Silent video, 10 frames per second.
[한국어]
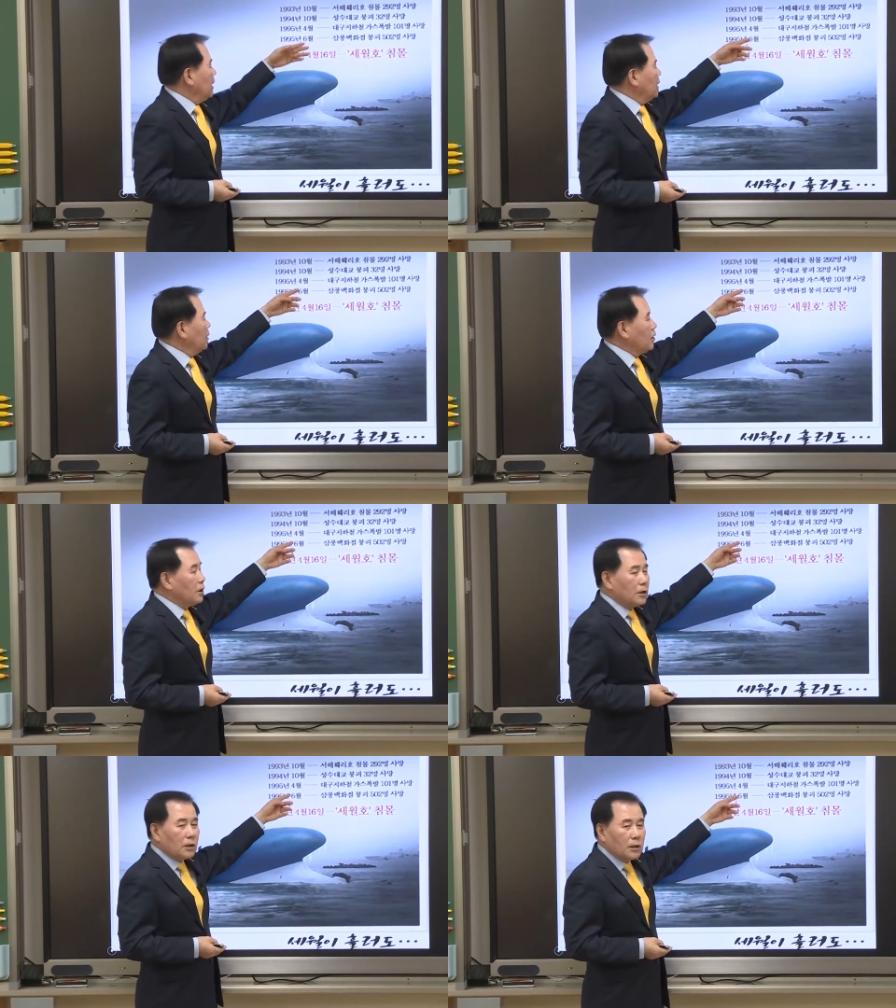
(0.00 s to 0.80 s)

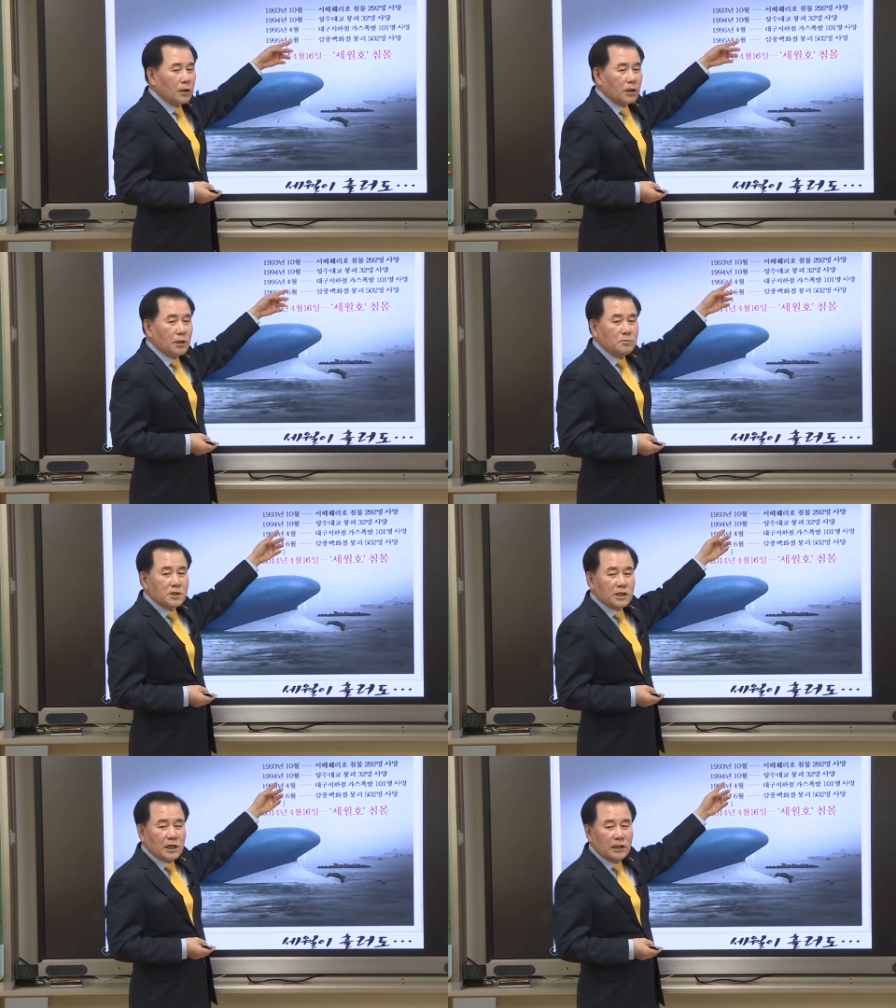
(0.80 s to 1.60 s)
이런
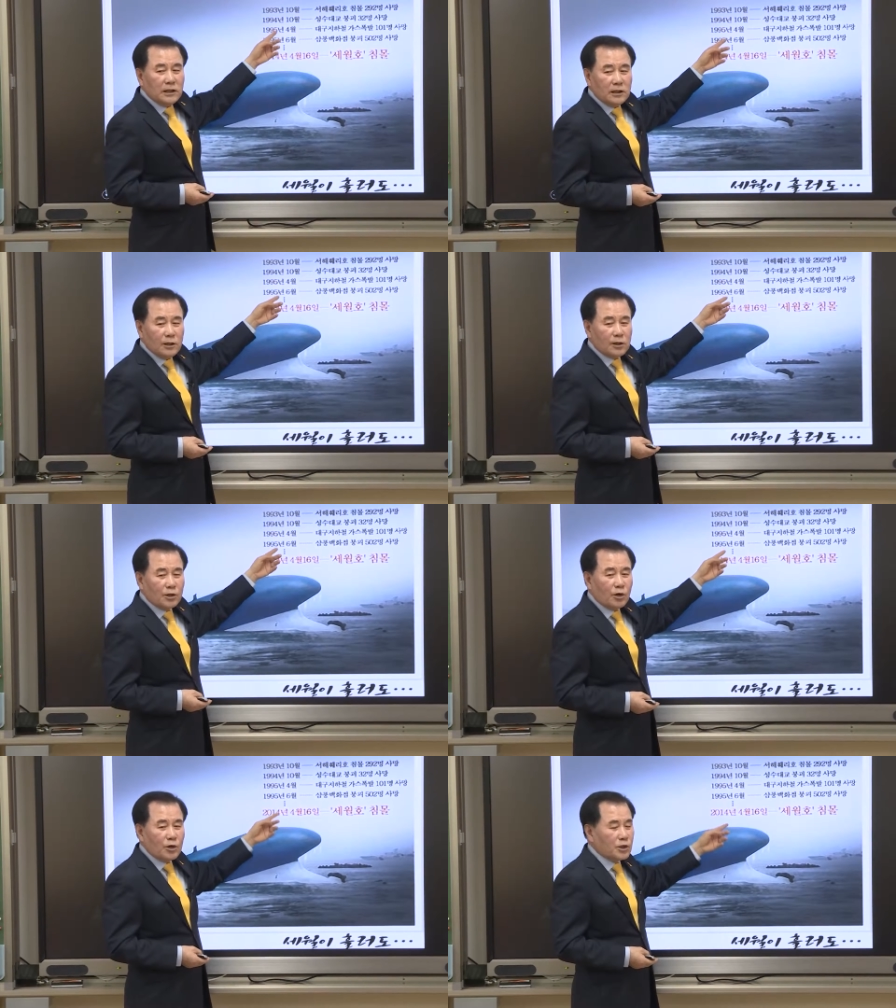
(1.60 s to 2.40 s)
끔찍한 일들을
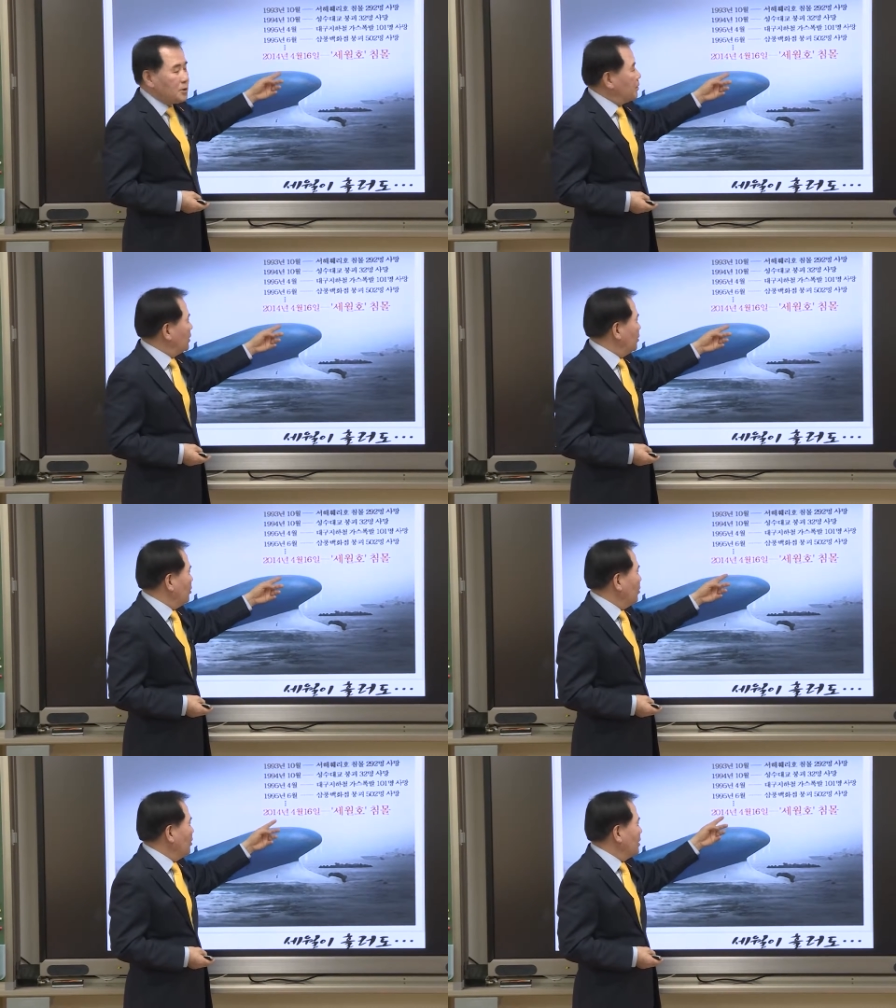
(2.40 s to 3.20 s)

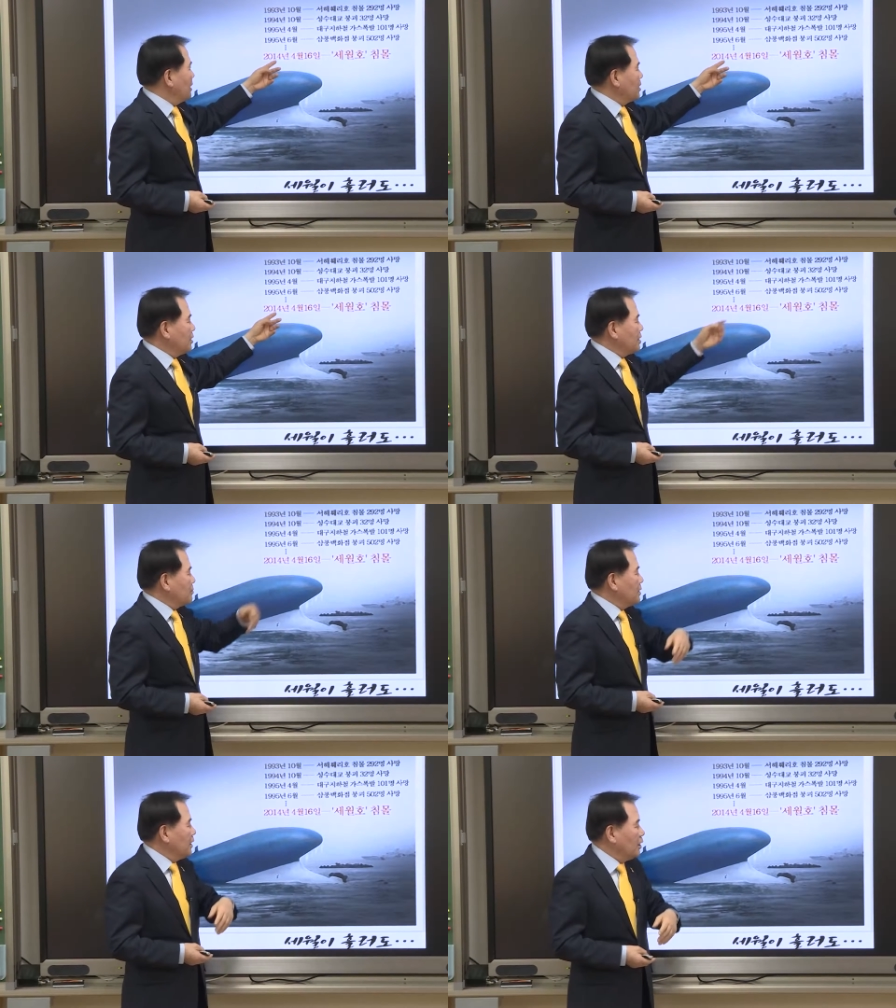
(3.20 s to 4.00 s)
겪었음에도
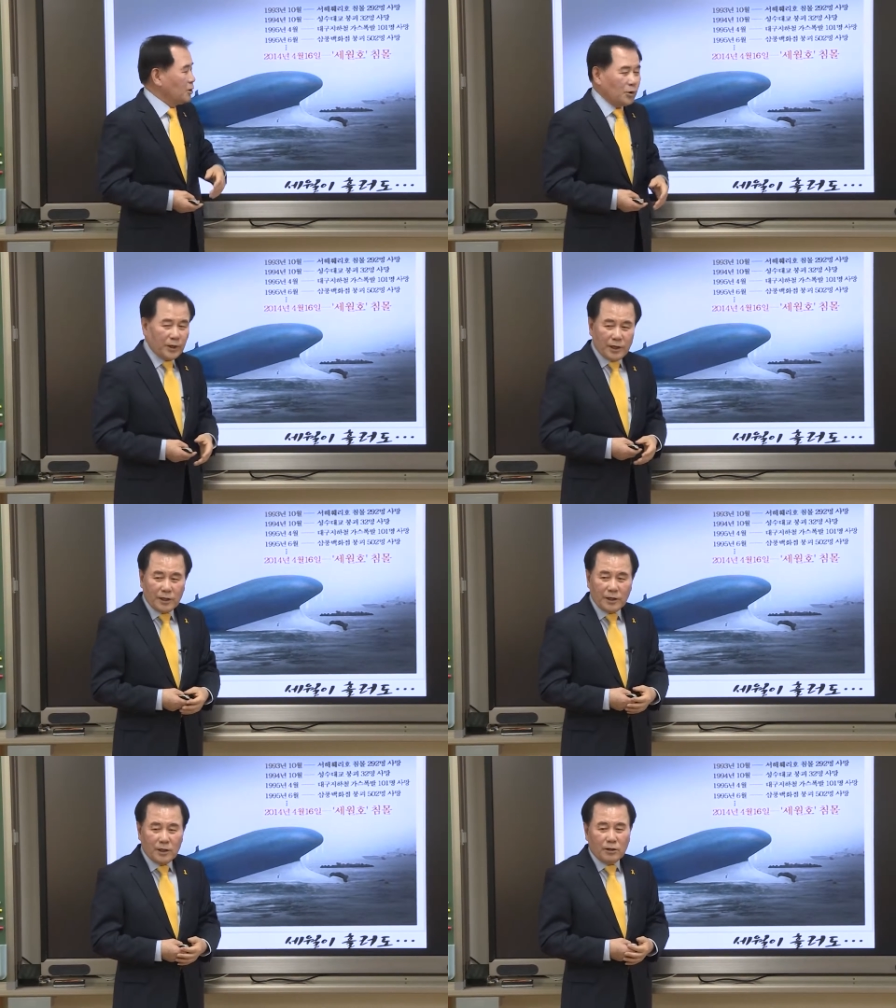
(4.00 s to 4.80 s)
2014년도에
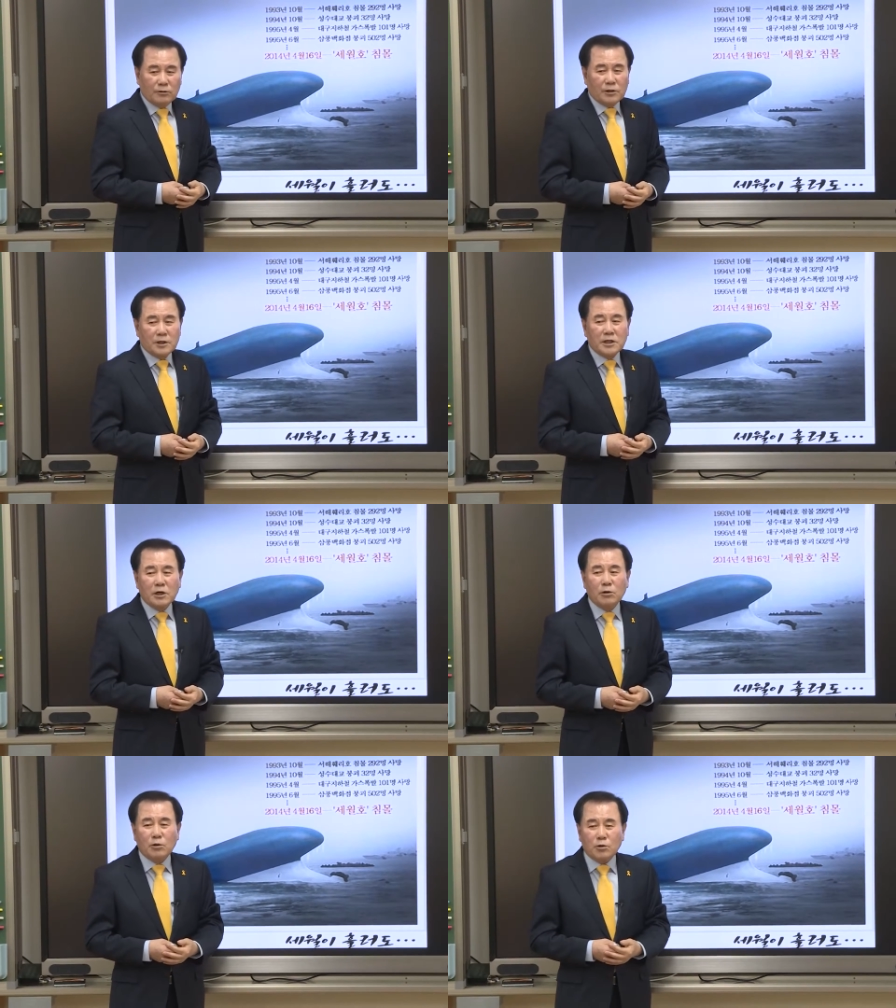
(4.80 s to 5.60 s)
우리
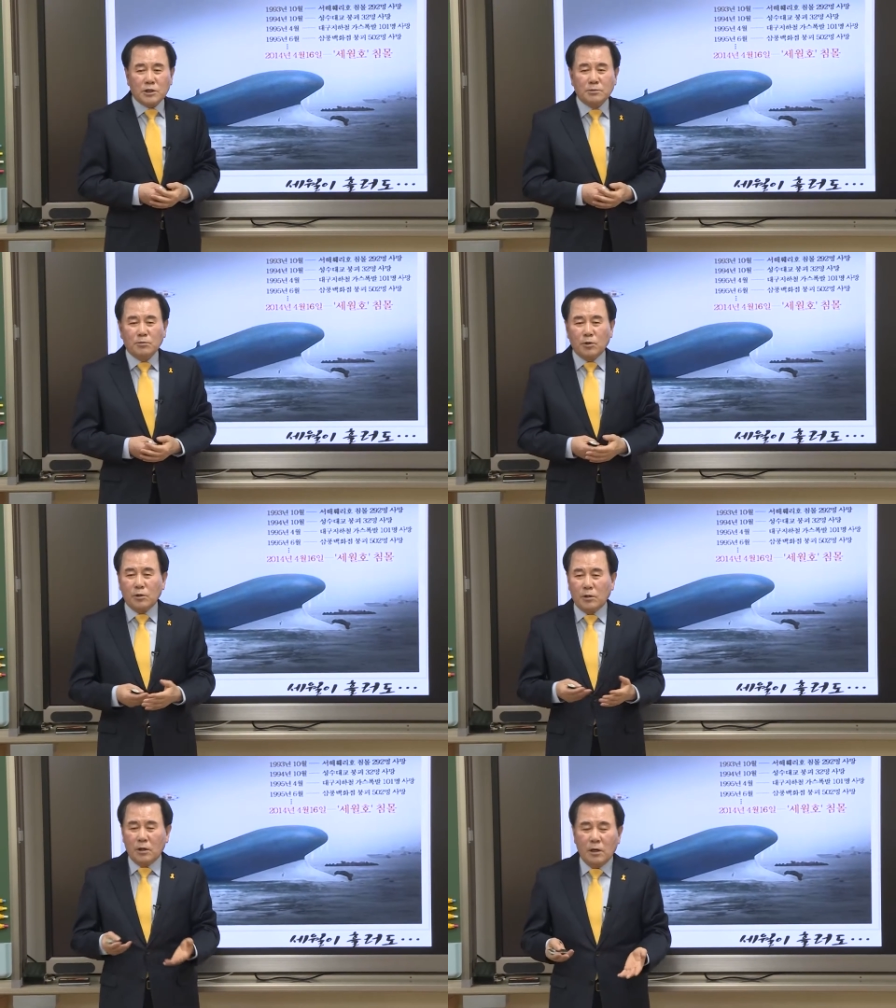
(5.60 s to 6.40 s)
세월호
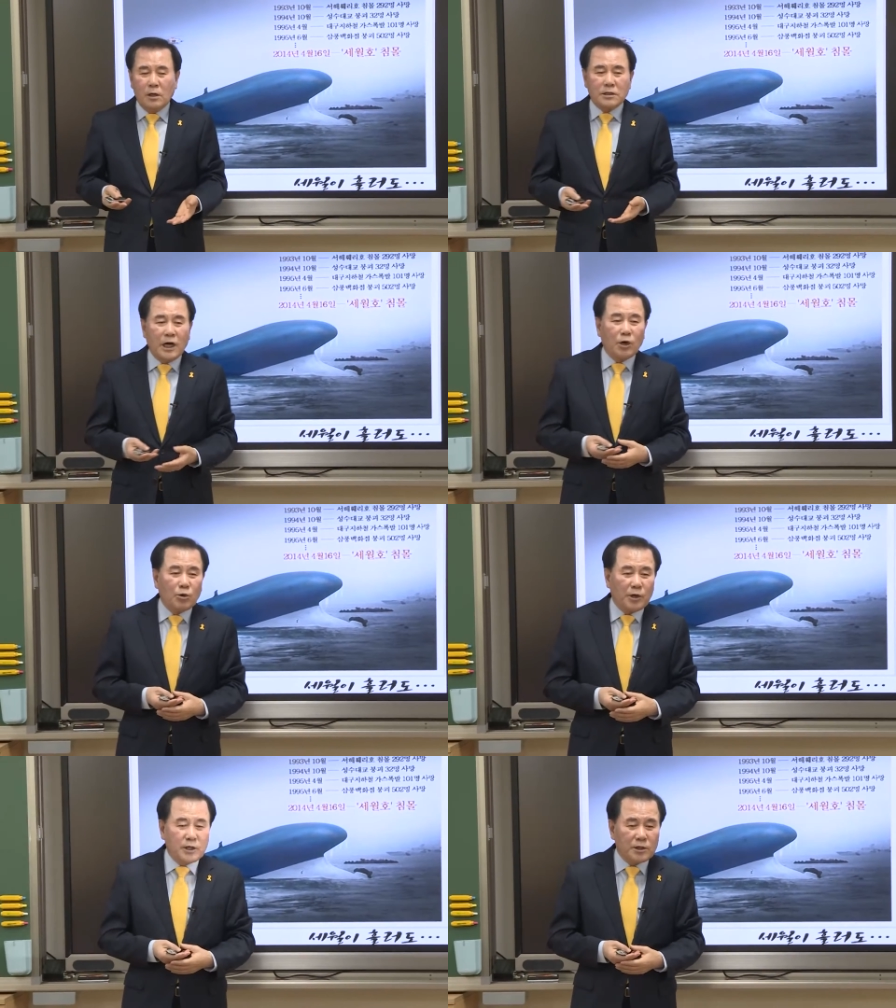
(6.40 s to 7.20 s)
침몰
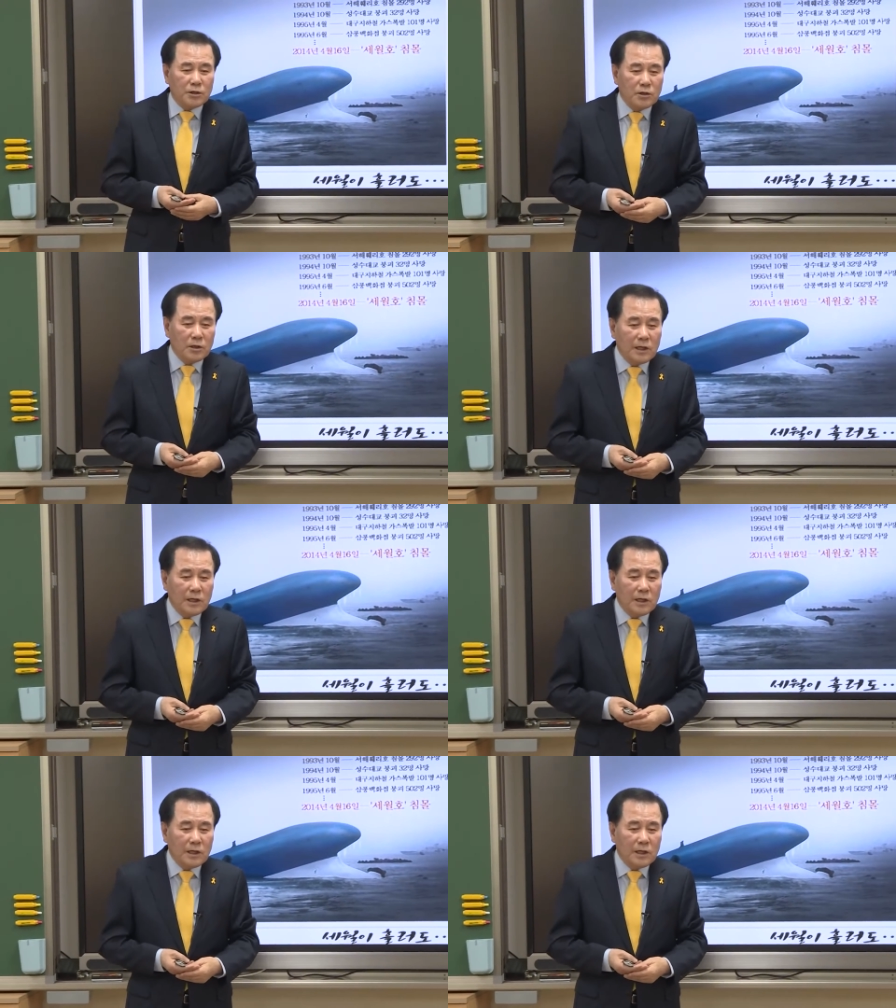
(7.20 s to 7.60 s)
사고로 해서